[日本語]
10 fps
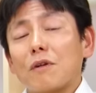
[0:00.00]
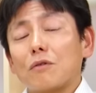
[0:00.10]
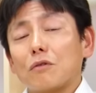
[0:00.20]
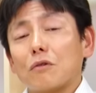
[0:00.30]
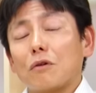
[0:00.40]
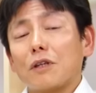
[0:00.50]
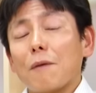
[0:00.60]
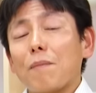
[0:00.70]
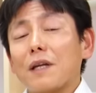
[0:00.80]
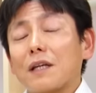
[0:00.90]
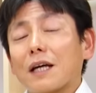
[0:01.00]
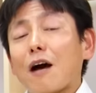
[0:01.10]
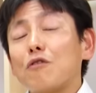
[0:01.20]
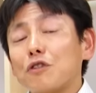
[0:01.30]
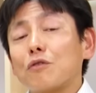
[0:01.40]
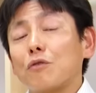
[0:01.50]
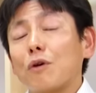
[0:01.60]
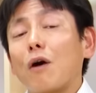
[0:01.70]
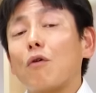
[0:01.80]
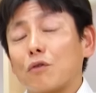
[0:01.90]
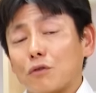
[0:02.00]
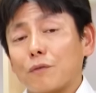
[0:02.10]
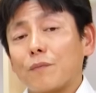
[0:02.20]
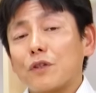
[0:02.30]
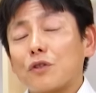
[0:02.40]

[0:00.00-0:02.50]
べるとやっぱり買う人の方が多く、